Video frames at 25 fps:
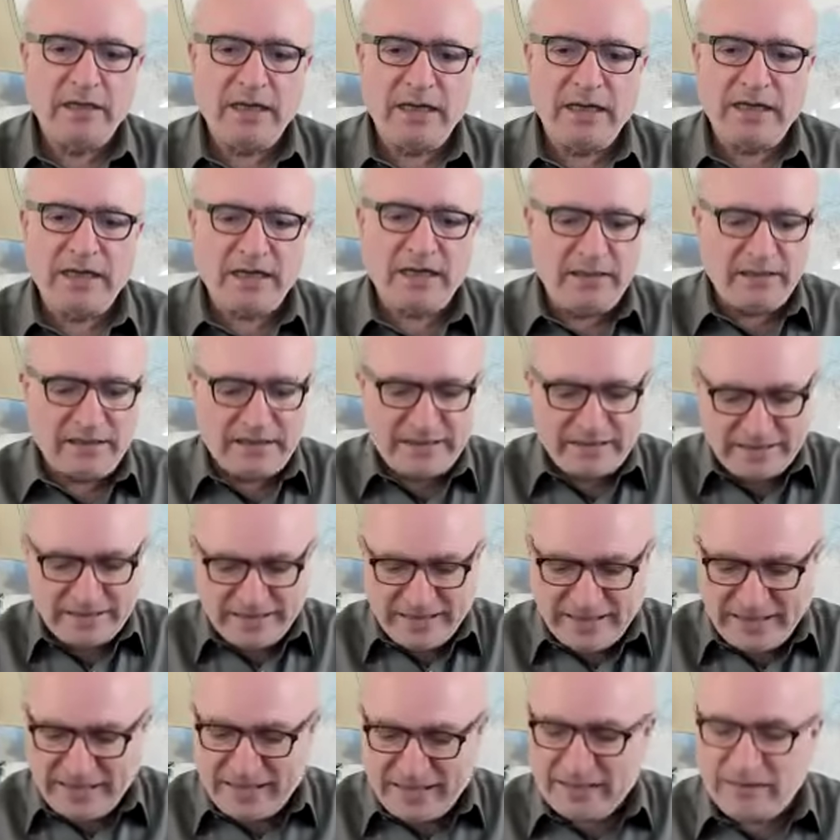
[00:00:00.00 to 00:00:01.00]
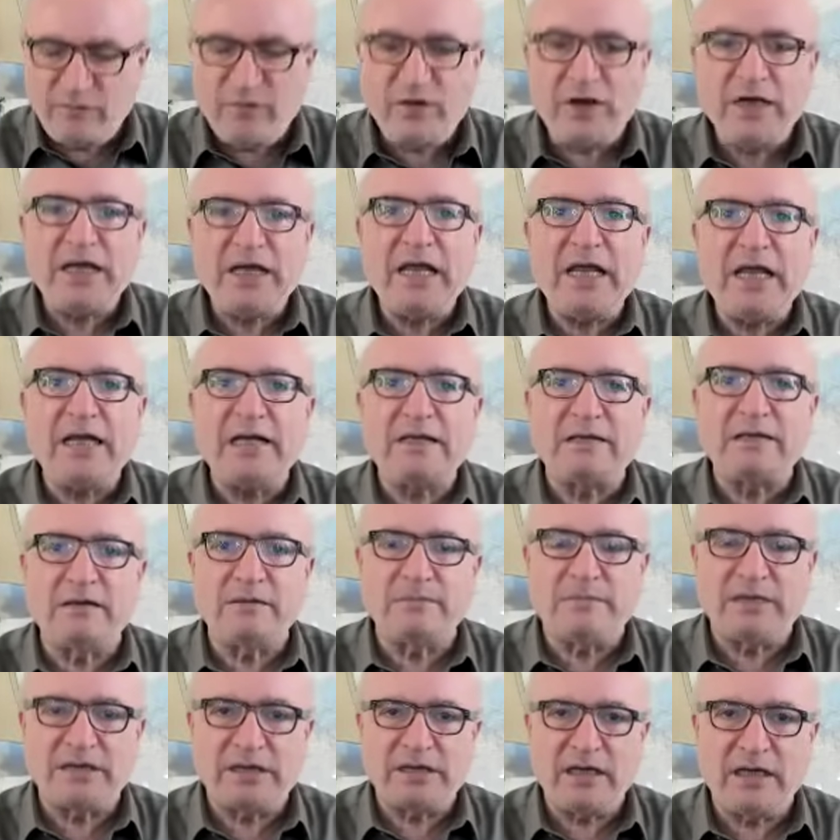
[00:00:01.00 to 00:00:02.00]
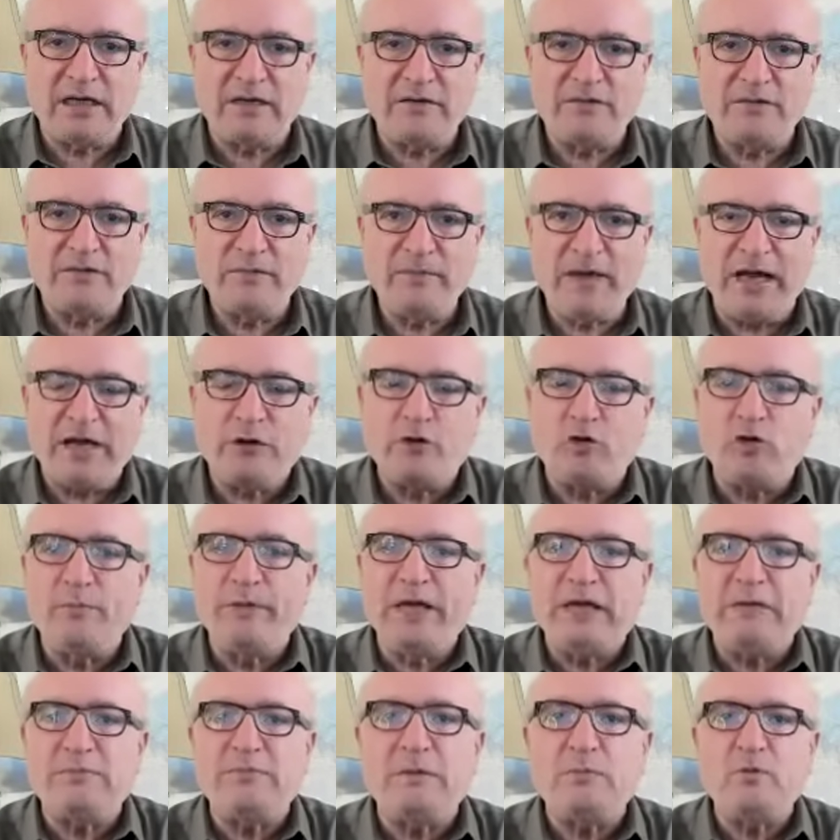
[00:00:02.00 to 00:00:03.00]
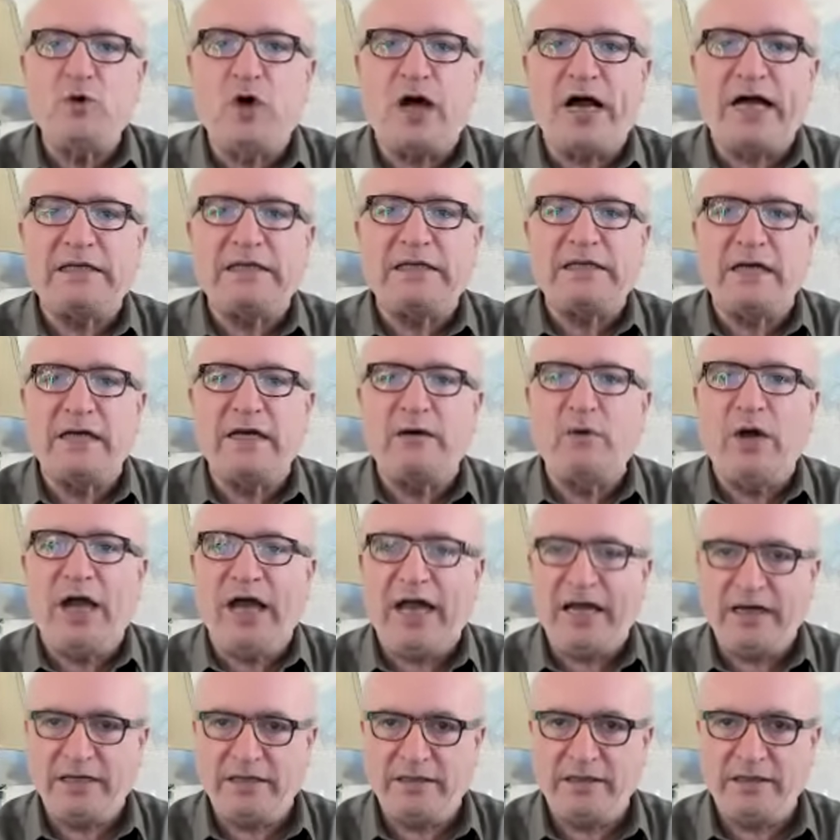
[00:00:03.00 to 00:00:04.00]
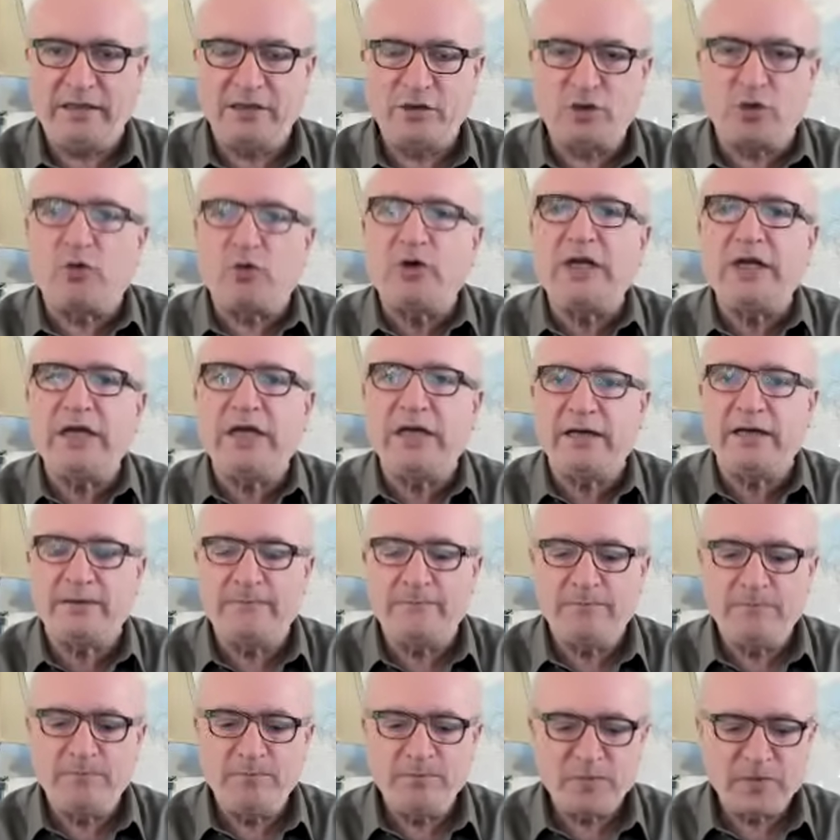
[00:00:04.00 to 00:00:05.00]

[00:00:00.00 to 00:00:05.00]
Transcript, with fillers: هلا اثنين في نهايه المطاف محكومين بمعادله واحده شو هي